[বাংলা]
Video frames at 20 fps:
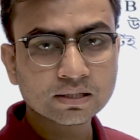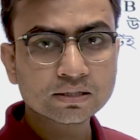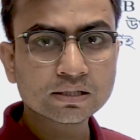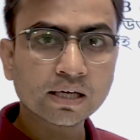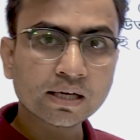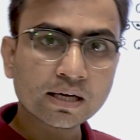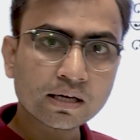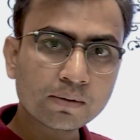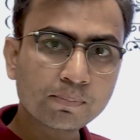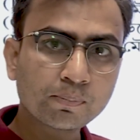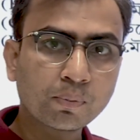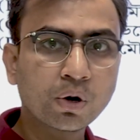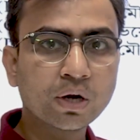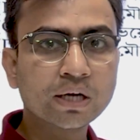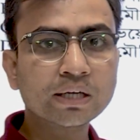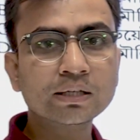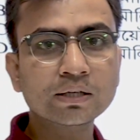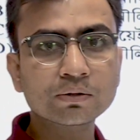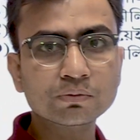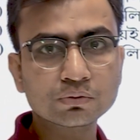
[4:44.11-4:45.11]
সেখানে
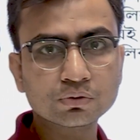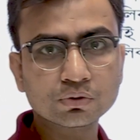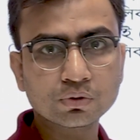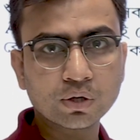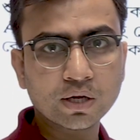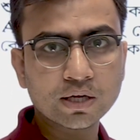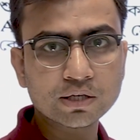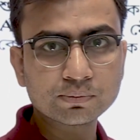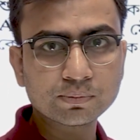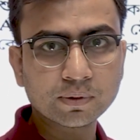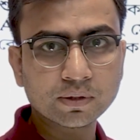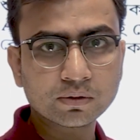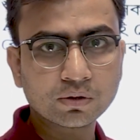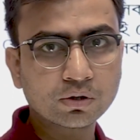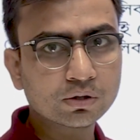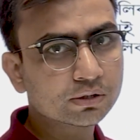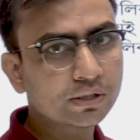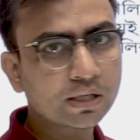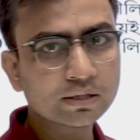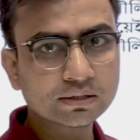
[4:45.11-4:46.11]
পয়েন্টে উত্তর আসবে
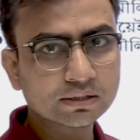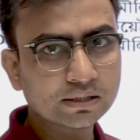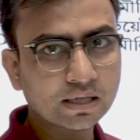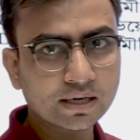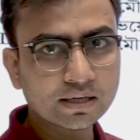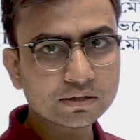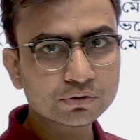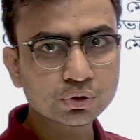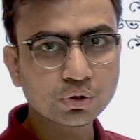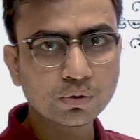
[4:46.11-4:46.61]
অর্থাৎ তারা